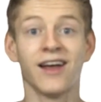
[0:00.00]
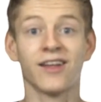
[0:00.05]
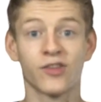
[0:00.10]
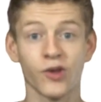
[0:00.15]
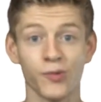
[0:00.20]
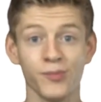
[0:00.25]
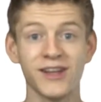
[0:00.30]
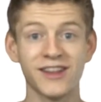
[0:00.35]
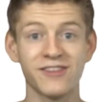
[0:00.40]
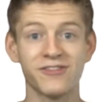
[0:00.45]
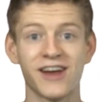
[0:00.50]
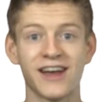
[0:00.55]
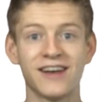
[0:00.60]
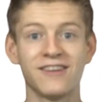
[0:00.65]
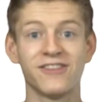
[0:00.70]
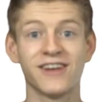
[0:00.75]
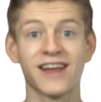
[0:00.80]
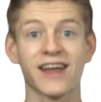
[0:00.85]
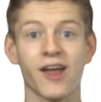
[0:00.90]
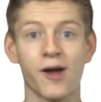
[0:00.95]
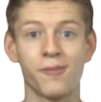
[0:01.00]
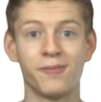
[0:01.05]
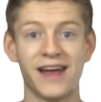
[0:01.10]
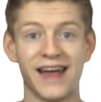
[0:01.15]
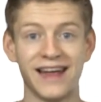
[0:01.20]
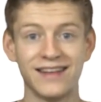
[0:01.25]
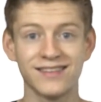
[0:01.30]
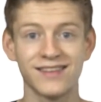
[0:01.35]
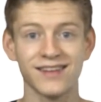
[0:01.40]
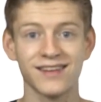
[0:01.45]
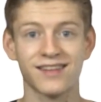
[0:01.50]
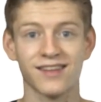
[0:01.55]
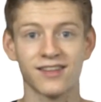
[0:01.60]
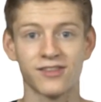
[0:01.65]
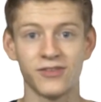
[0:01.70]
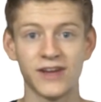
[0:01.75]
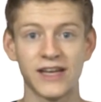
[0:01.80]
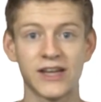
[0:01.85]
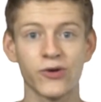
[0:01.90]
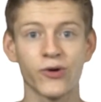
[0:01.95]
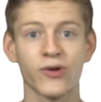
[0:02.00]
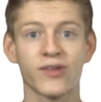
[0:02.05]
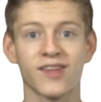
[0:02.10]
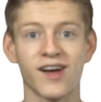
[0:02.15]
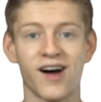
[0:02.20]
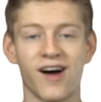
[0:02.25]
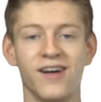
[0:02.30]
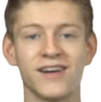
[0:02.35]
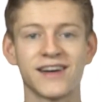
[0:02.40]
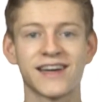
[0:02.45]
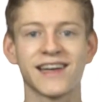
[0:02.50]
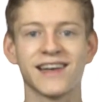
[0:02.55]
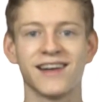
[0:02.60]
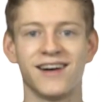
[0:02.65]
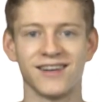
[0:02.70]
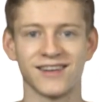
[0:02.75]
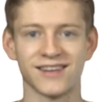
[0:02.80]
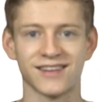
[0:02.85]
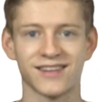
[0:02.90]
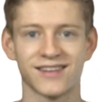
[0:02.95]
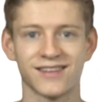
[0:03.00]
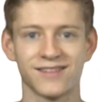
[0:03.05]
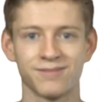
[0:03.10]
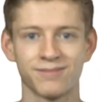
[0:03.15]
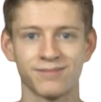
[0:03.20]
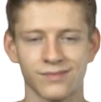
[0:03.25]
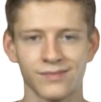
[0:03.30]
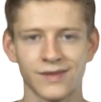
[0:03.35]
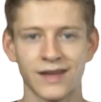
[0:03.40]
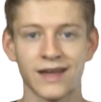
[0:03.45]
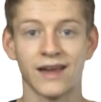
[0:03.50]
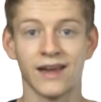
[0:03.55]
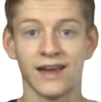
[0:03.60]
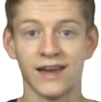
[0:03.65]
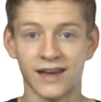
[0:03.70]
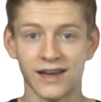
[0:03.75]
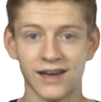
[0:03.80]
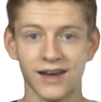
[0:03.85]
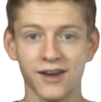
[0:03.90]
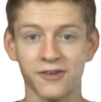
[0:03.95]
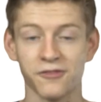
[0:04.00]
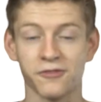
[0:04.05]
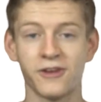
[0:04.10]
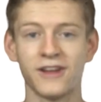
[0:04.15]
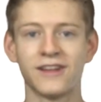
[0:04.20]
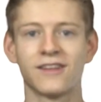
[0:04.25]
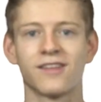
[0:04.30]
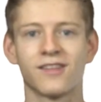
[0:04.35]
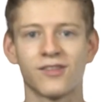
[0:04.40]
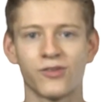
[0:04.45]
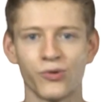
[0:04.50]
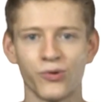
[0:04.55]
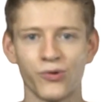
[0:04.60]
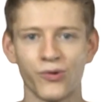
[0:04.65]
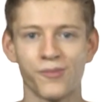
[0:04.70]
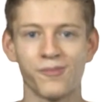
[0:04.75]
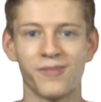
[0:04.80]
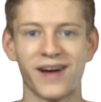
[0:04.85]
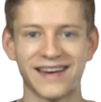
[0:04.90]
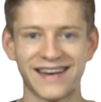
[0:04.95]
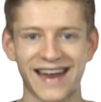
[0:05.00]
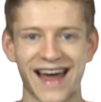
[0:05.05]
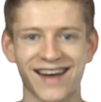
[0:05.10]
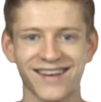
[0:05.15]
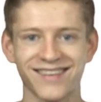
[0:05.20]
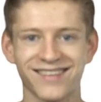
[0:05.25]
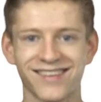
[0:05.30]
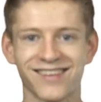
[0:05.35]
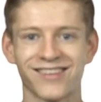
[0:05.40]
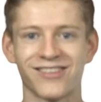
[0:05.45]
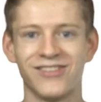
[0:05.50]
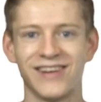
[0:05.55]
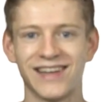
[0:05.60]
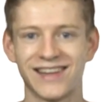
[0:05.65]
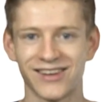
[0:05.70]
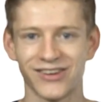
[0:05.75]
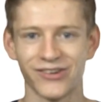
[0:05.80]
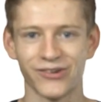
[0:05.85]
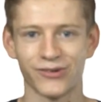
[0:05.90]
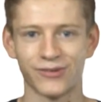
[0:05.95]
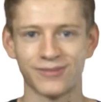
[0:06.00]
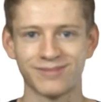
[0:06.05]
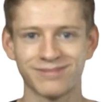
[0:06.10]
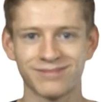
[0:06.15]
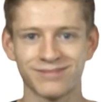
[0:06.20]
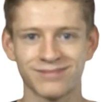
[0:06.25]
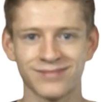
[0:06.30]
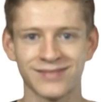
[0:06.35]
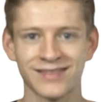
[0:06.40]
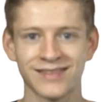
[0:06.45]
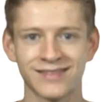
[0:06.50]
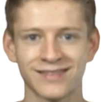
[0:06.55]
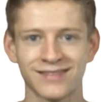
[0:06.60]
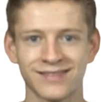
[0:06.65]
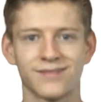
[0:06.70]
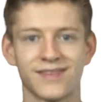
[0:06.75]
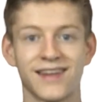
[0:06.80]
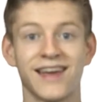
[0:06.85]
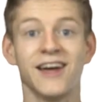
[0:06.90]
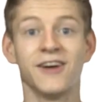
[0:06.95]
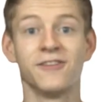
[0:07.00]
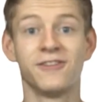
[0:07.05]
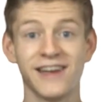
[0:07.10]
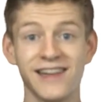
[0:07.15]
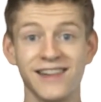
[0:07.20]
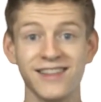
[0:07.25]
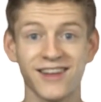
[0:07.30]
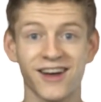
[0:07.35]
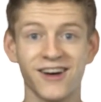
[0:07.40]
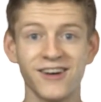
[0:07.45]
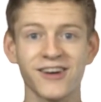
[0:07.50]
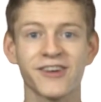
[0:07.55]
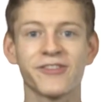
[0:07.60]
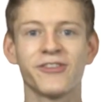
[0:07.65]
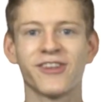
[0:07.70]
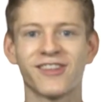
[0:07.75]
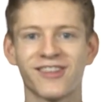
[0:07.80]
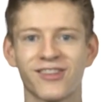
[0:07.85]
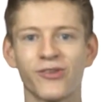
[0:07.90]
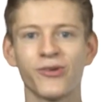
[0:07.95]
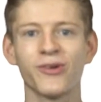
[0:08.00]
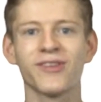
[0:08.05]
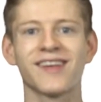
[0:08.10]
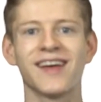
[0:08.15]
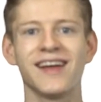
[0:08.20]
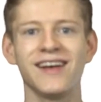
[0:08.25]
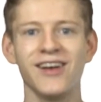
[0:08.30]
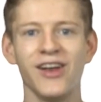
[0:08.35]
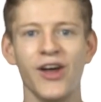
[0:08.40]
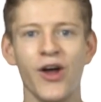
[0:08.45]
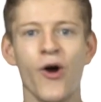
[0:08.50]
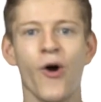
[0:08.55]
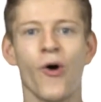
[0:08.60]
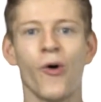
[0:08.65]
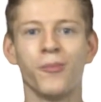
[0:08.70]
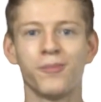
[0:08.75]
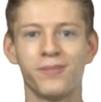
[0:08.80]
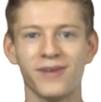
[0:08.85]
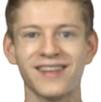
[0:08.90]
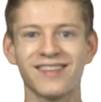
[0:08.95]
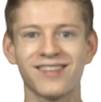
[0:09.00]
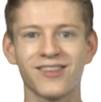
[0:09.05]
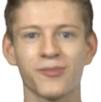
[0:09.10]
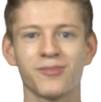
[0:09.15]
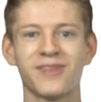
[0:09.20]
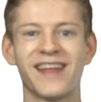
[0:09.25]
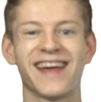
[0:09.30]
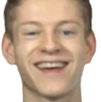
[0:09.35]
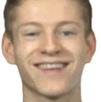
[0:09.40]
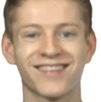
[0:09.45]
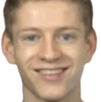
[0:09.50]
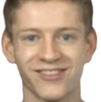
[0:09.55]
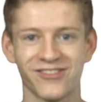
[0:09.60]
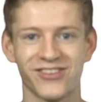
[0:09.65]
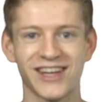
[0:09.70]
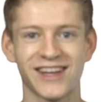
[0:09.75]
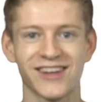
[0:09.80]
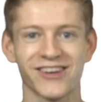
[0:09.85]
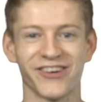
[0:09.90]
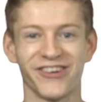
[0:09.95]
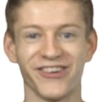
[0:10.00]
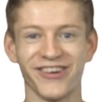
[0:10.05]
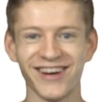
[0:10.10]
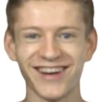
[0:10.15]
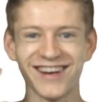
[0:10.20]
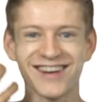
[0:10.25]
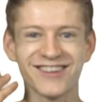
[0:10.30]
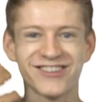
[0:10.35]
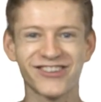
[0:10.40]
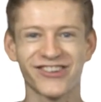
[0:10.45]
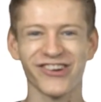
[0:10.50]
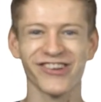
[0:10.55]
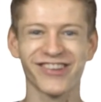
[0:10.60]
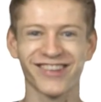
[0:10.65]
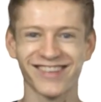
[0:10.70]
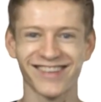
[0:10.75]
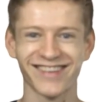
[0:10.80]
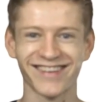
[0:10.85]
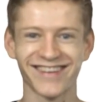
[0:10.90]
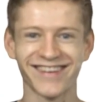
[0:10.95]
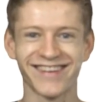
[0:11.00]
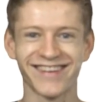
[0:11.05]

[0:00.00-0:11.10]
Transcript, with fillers: Somit wären wir am Ende des Videos angelangt. Hier findest du mein nächstes Video. Vielen Dank fürs Zusehen und bis zum nächsten Video. Tschüss!